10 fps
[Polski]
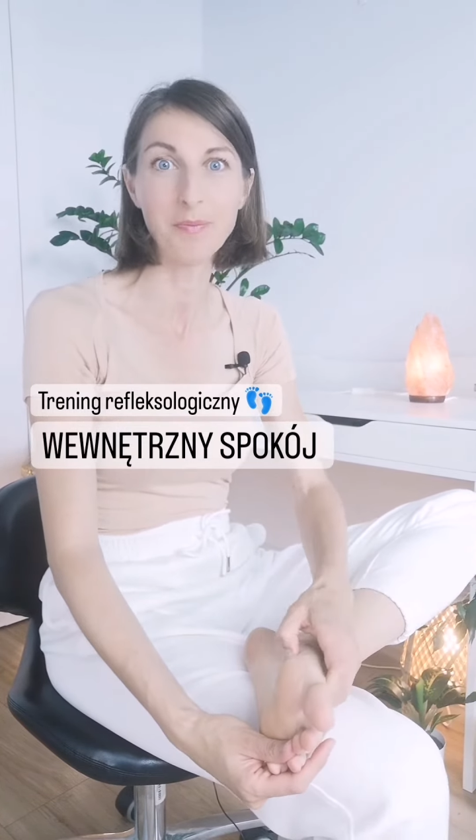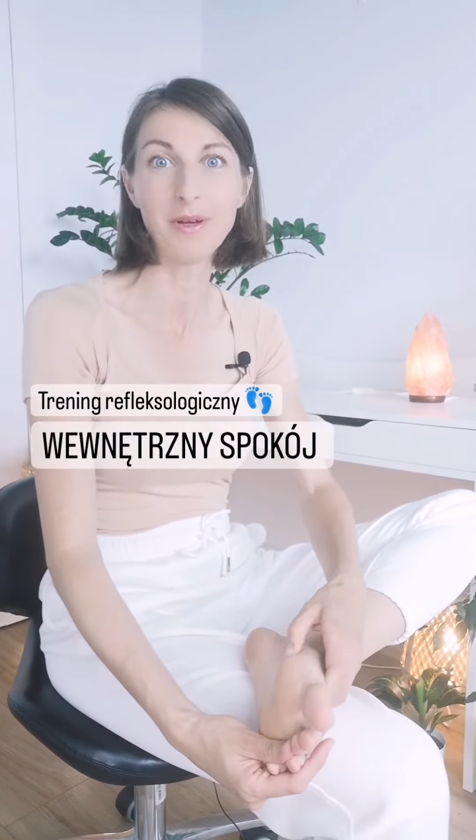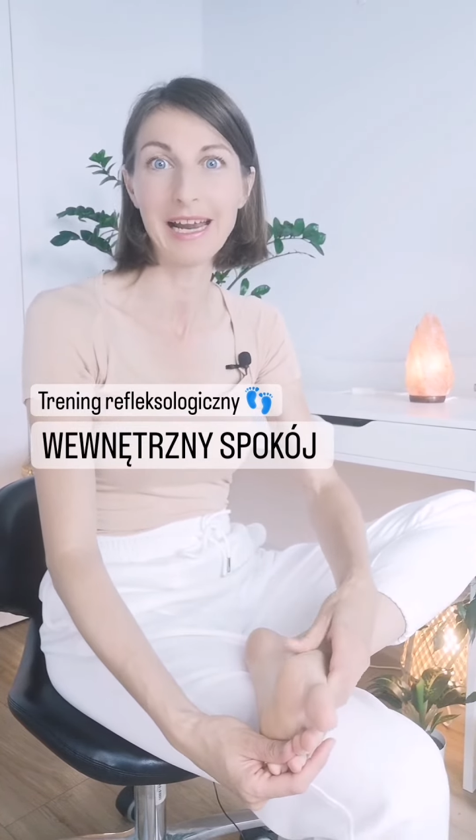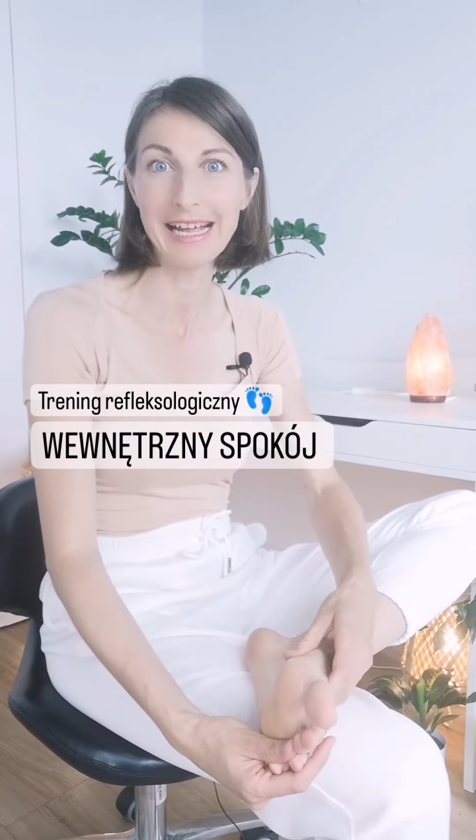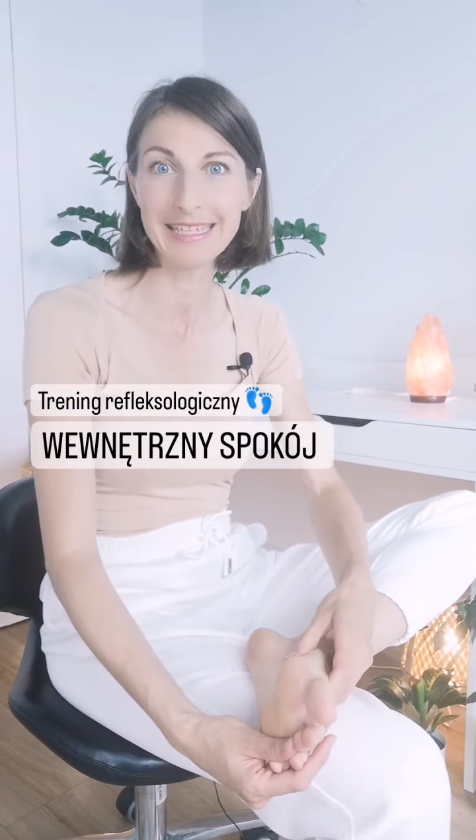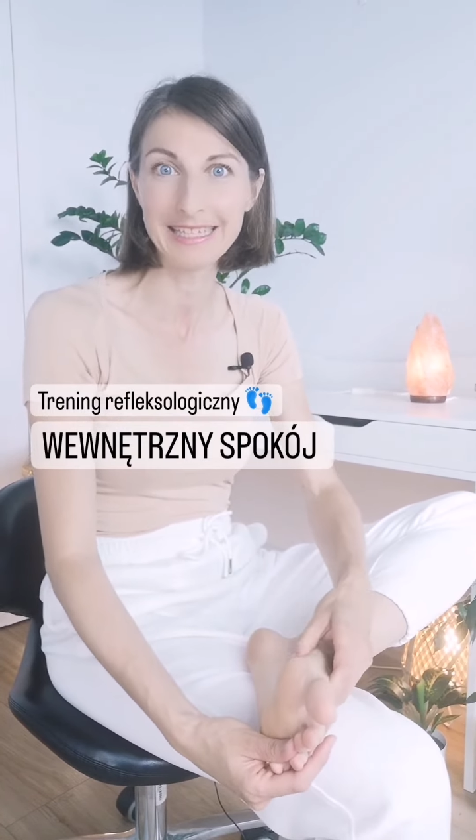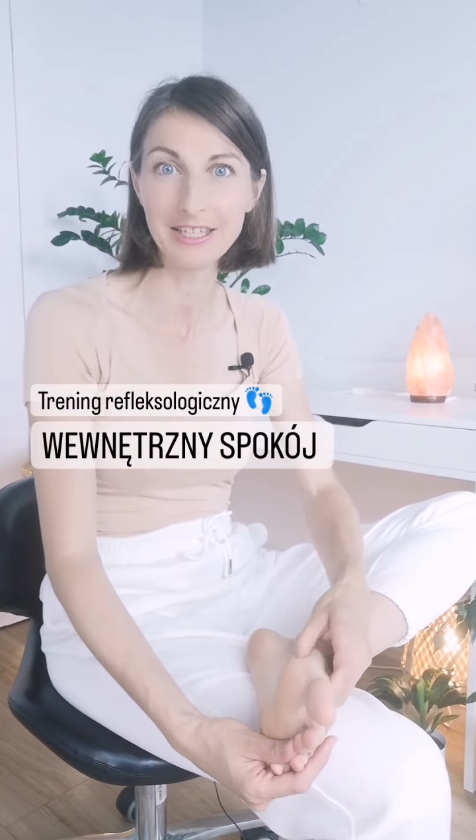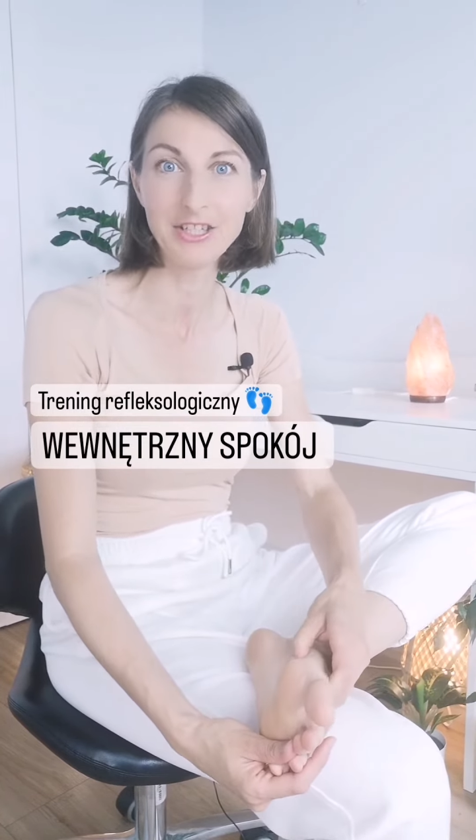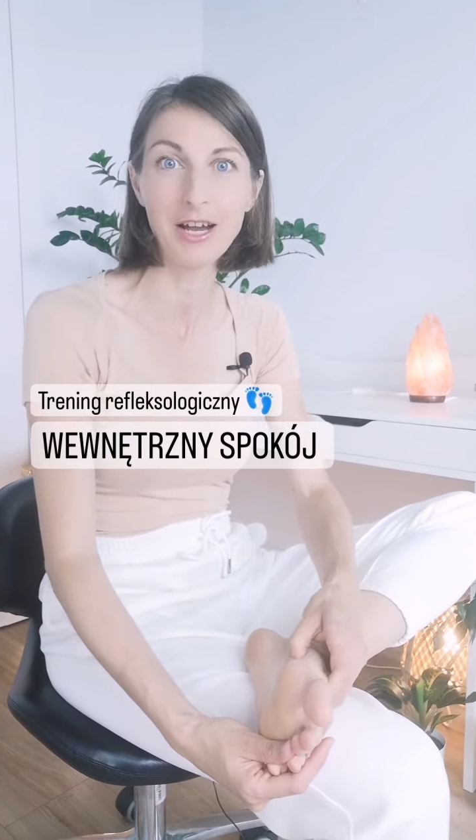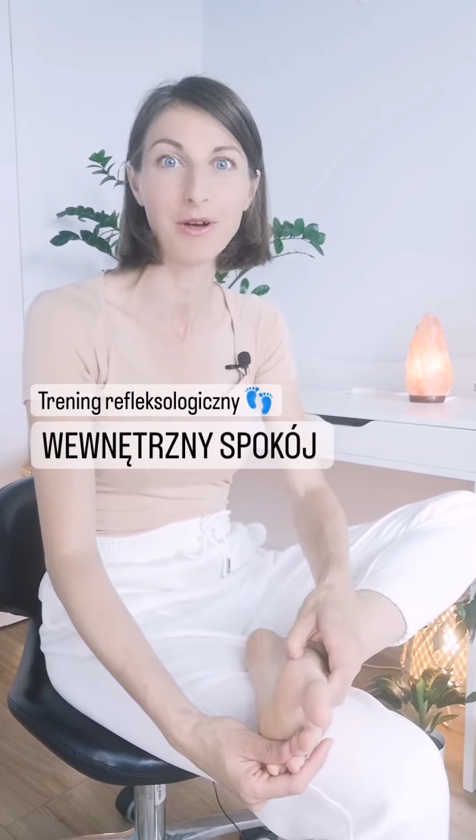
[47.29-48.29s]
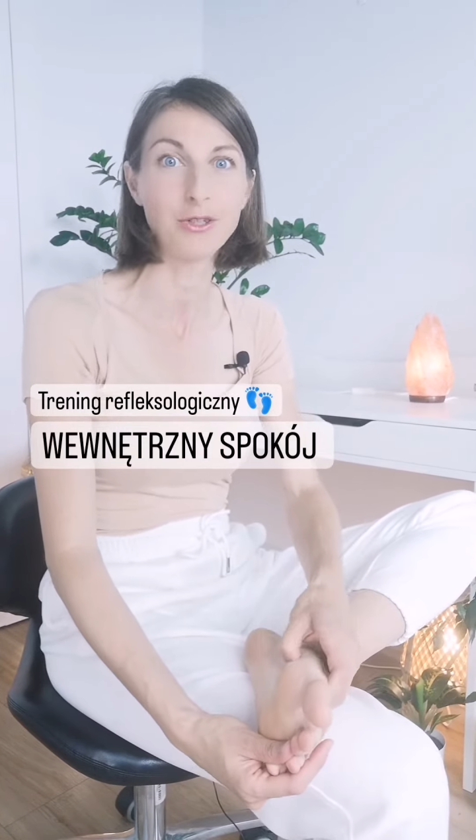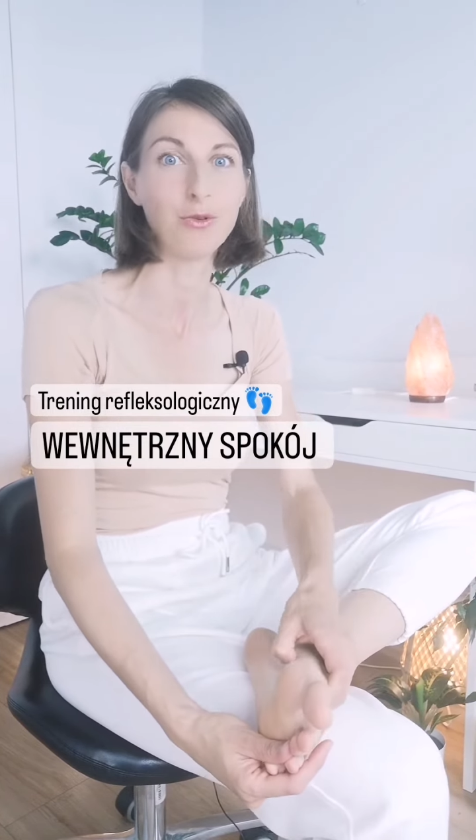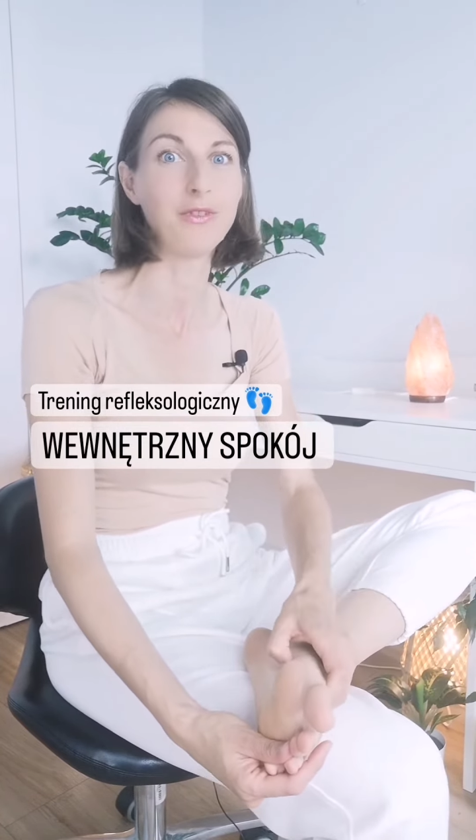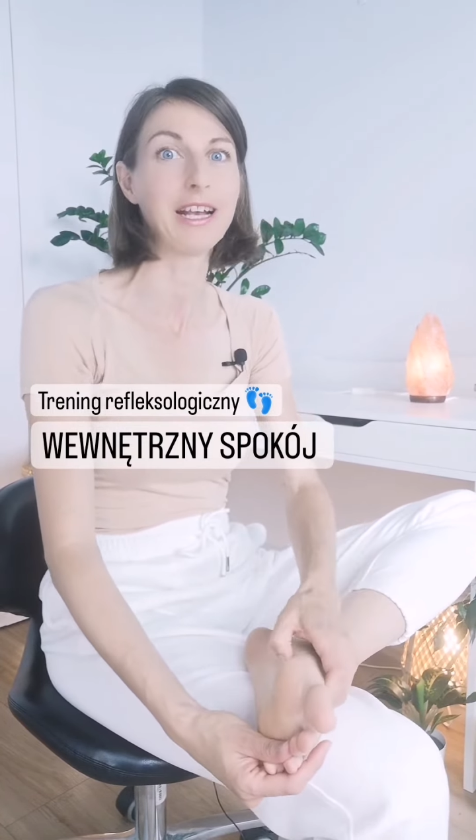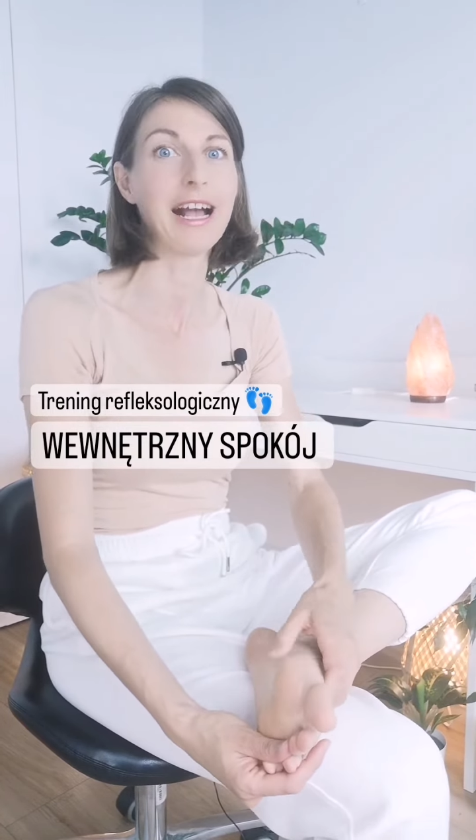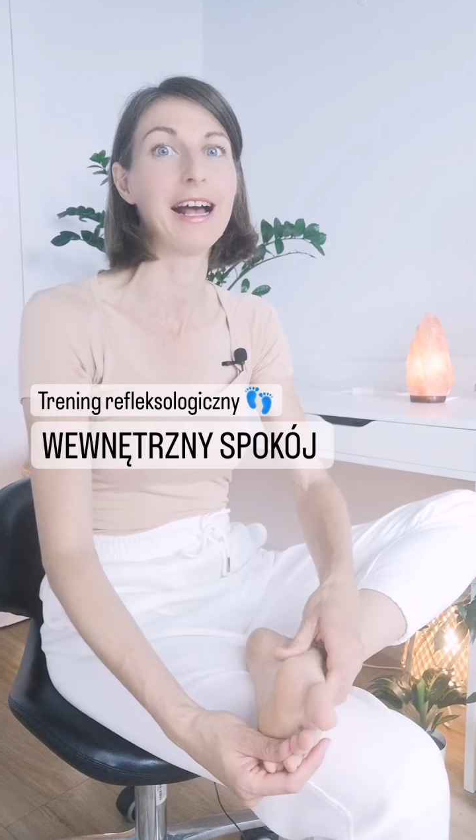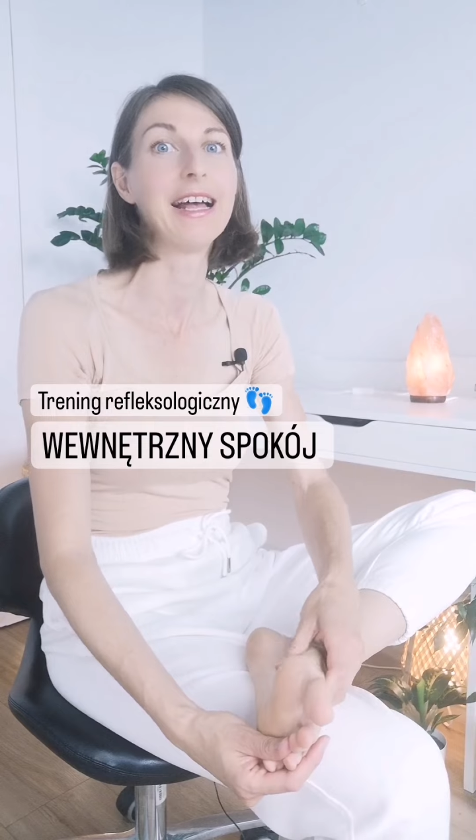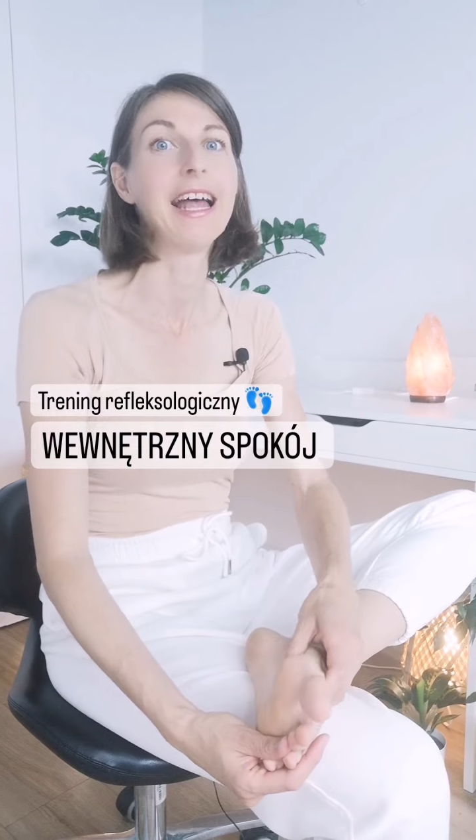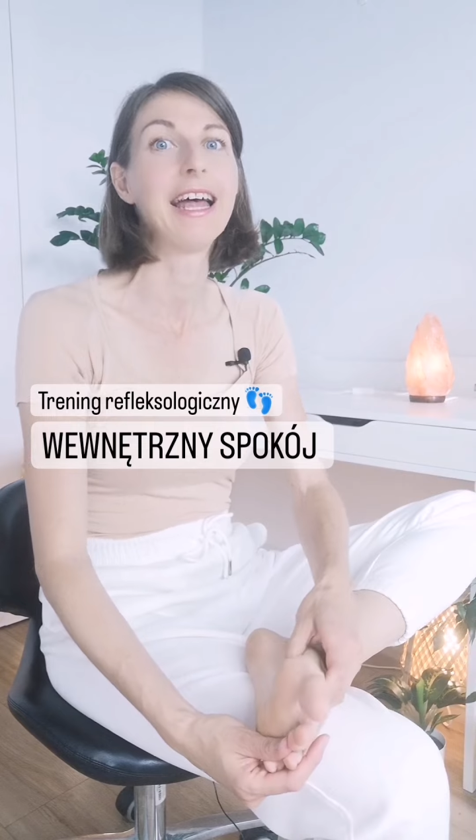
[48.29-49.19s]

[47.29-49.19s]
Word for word: pracy ciała człowieka,